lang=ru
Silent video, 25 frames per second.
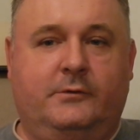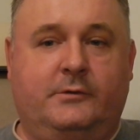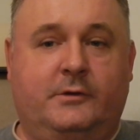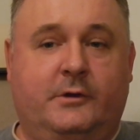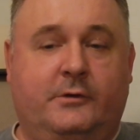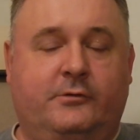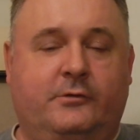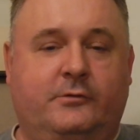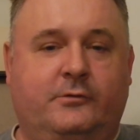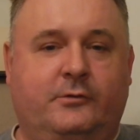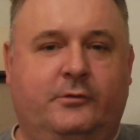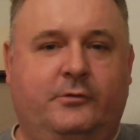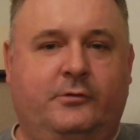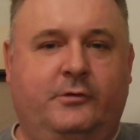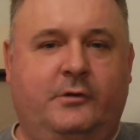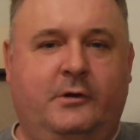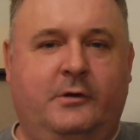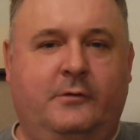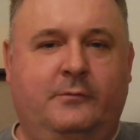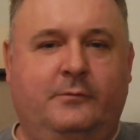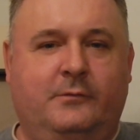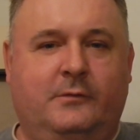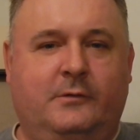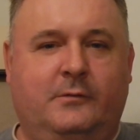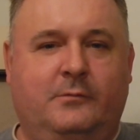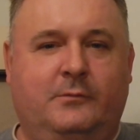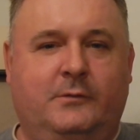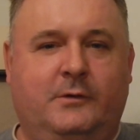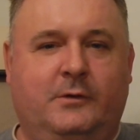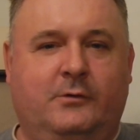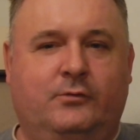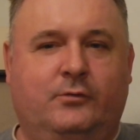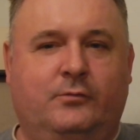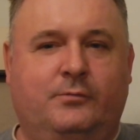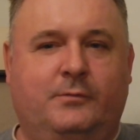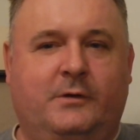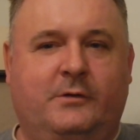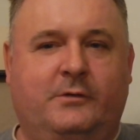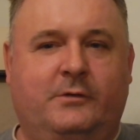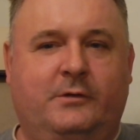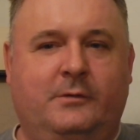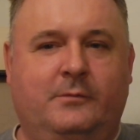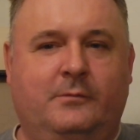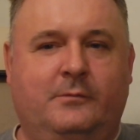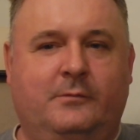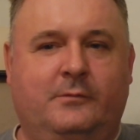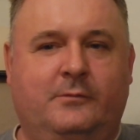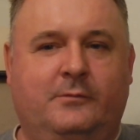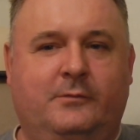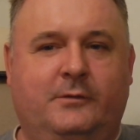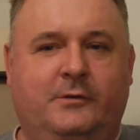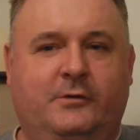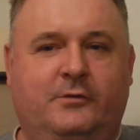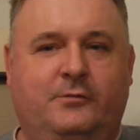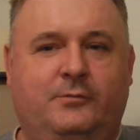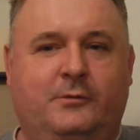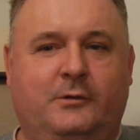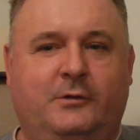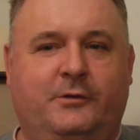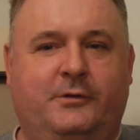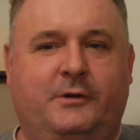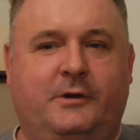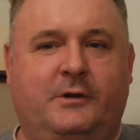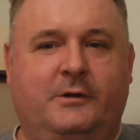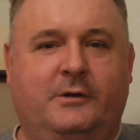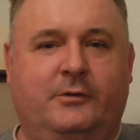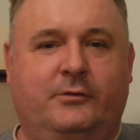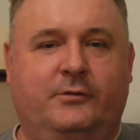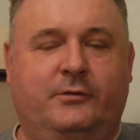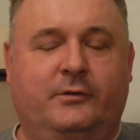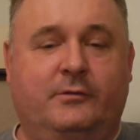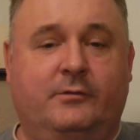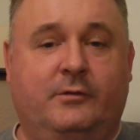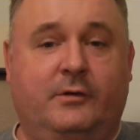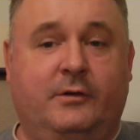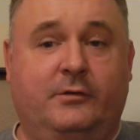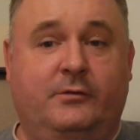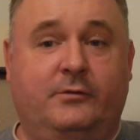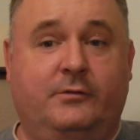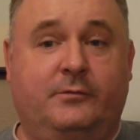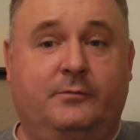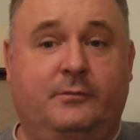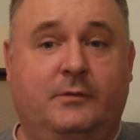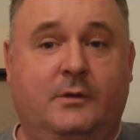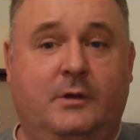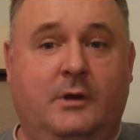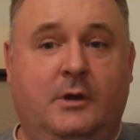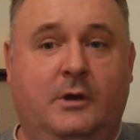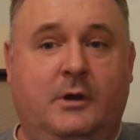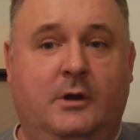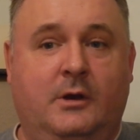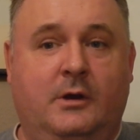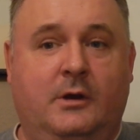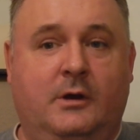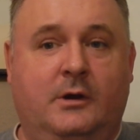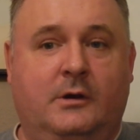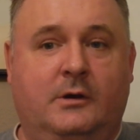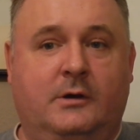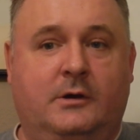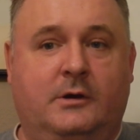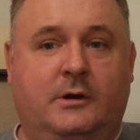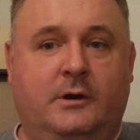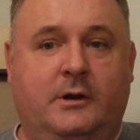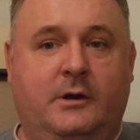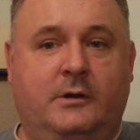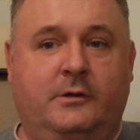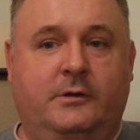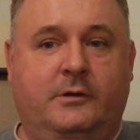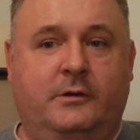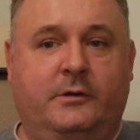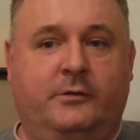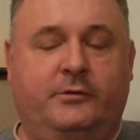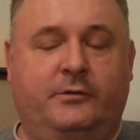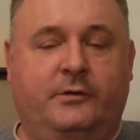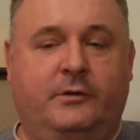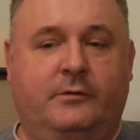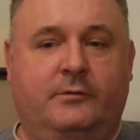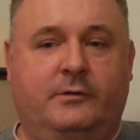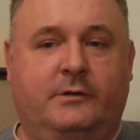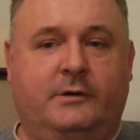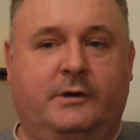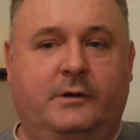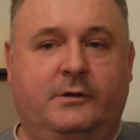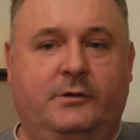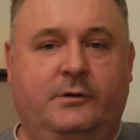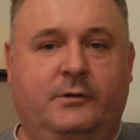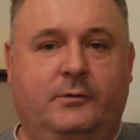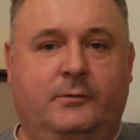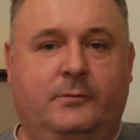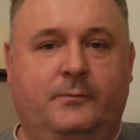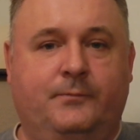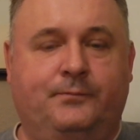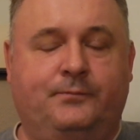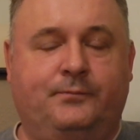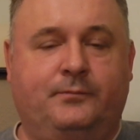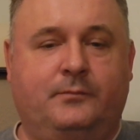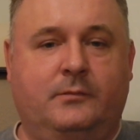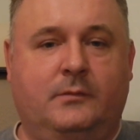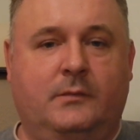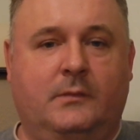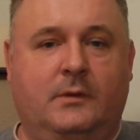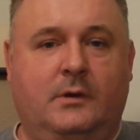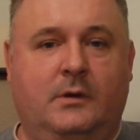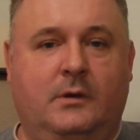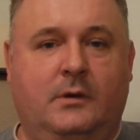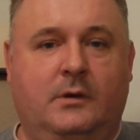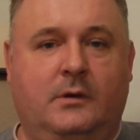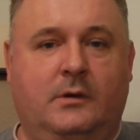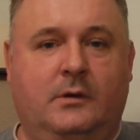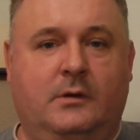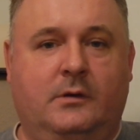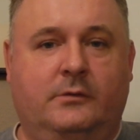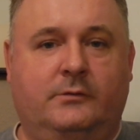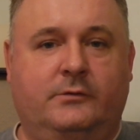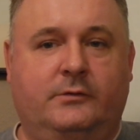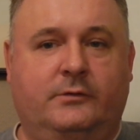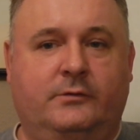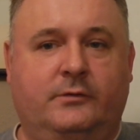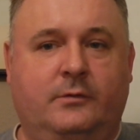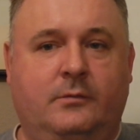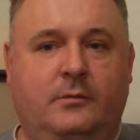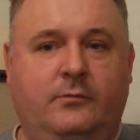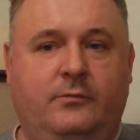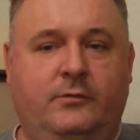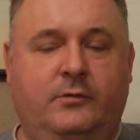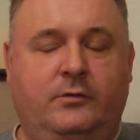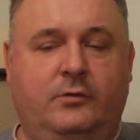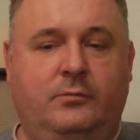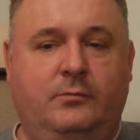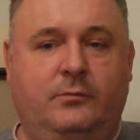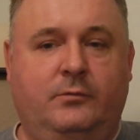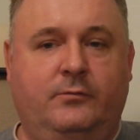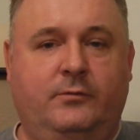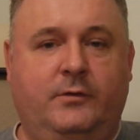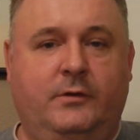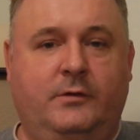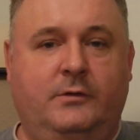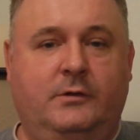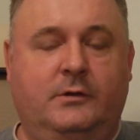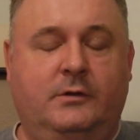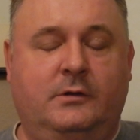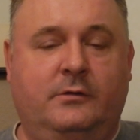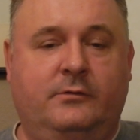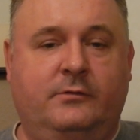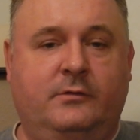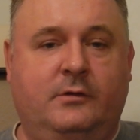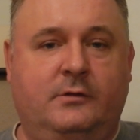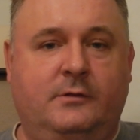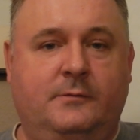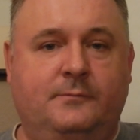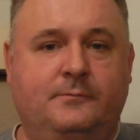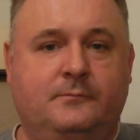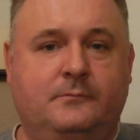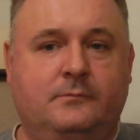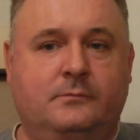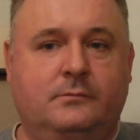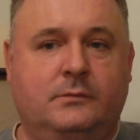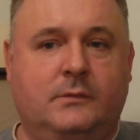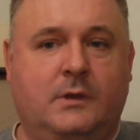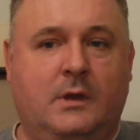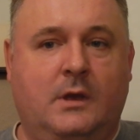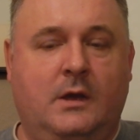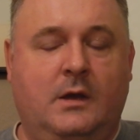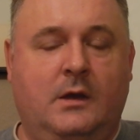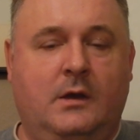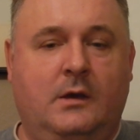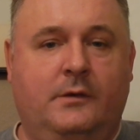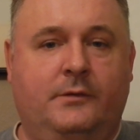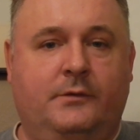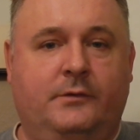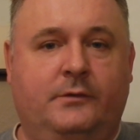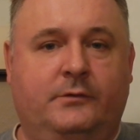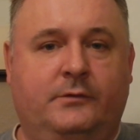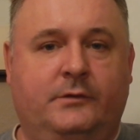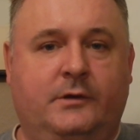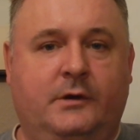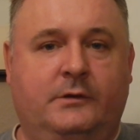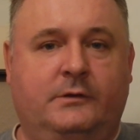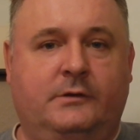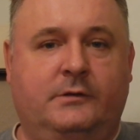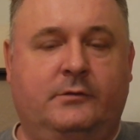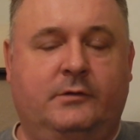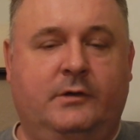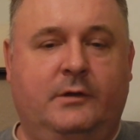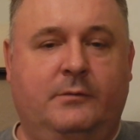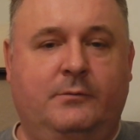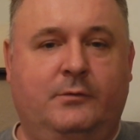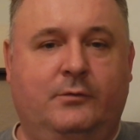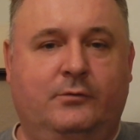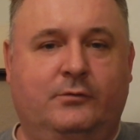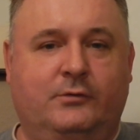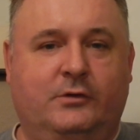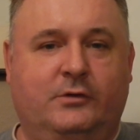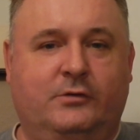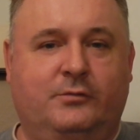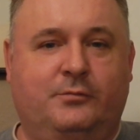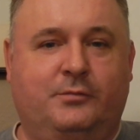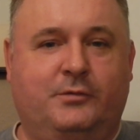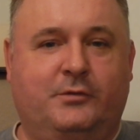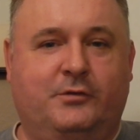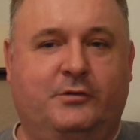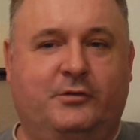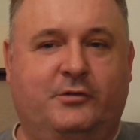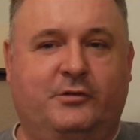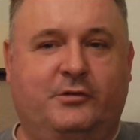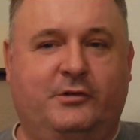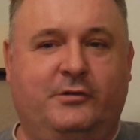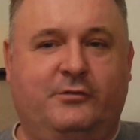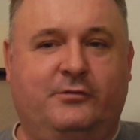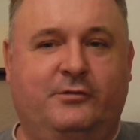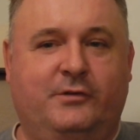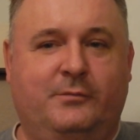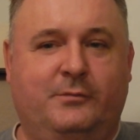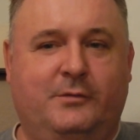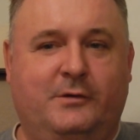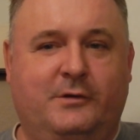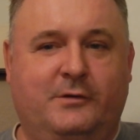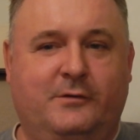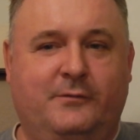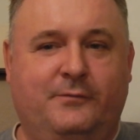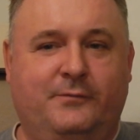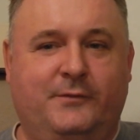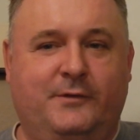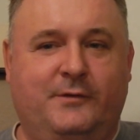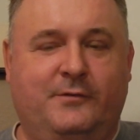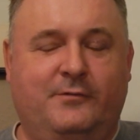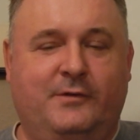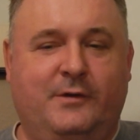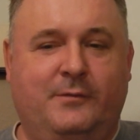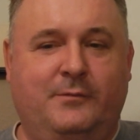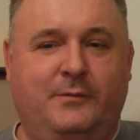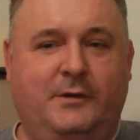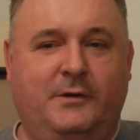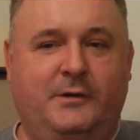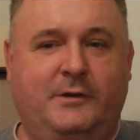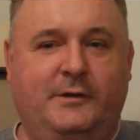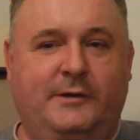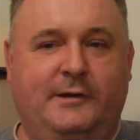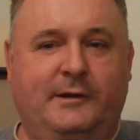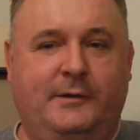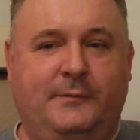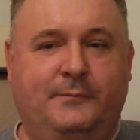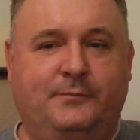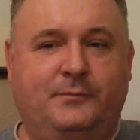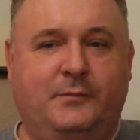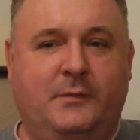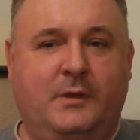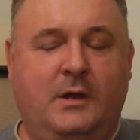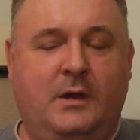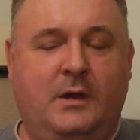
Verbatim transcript: Здравствуйте, друзья! Меня зовут Максим, вы смотрите канал The Quest. Крайний раз я выходил э, со своими видео две недели назад. За это время у нас произошли выборы в Америке,